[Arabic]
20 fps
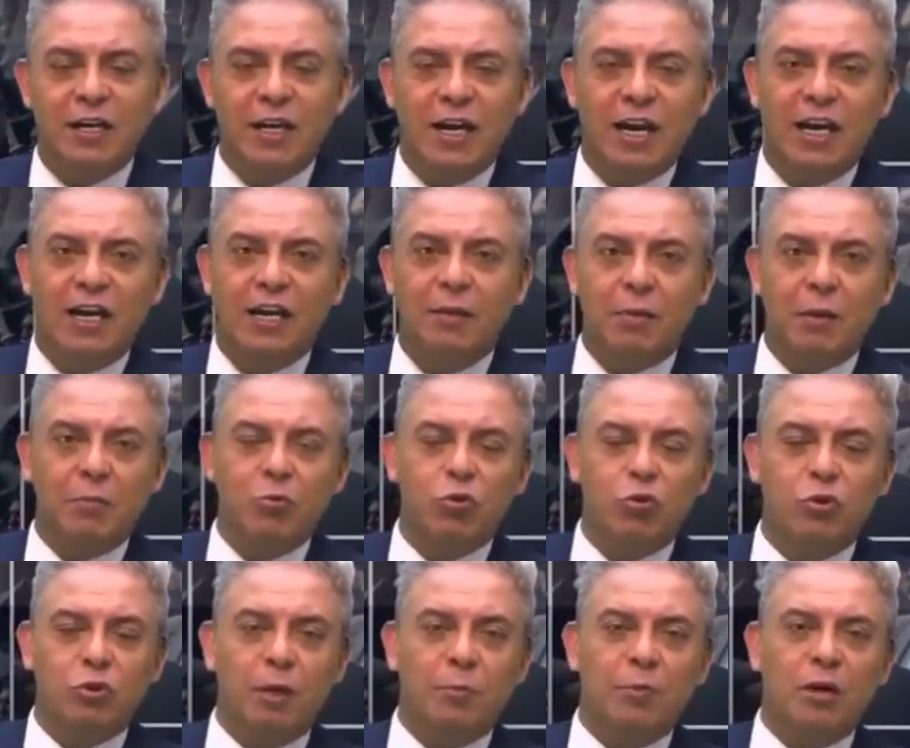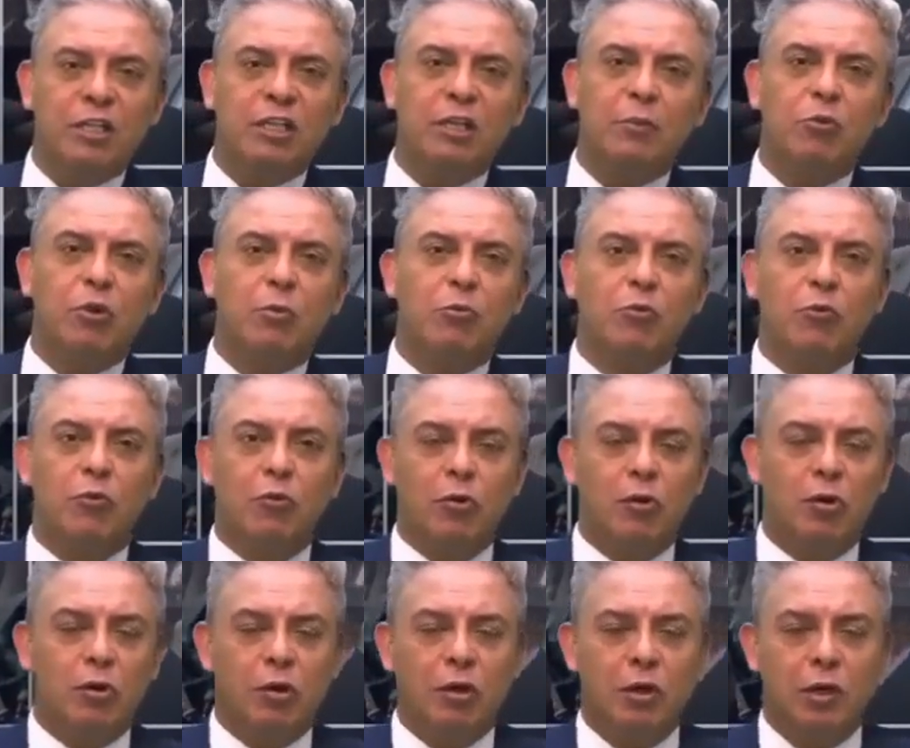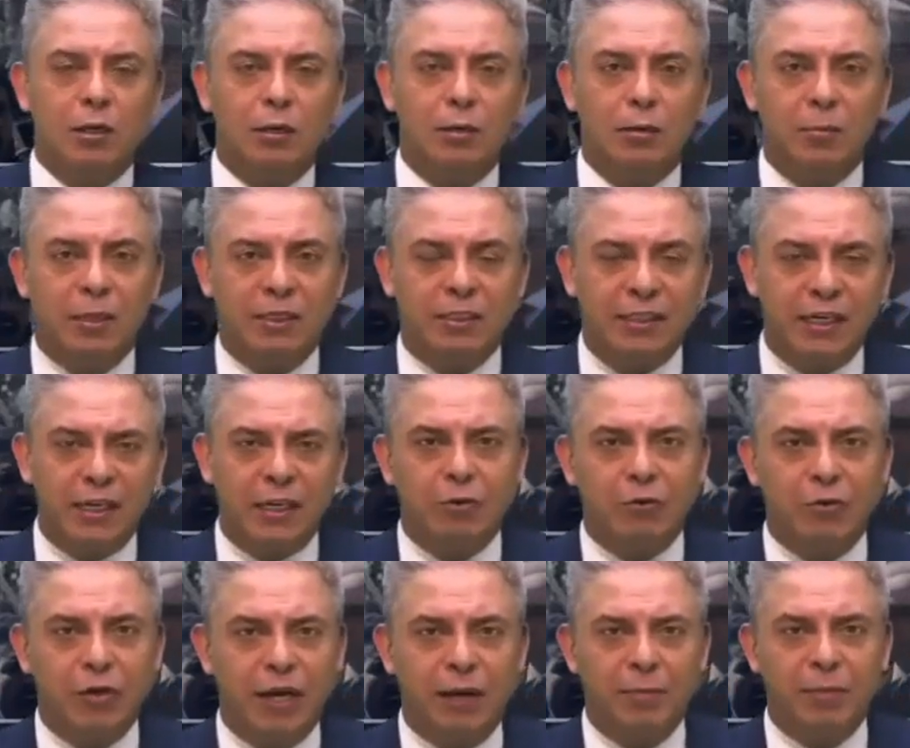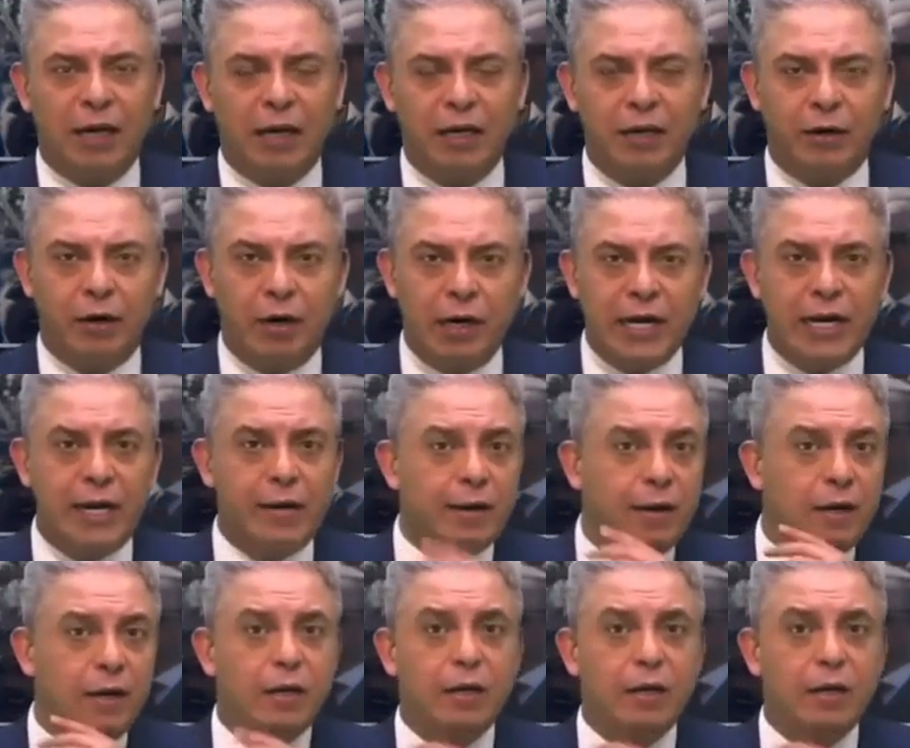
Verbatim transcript: يقلب ابو طماطم وابو بطيخ ويعمل عليه راجل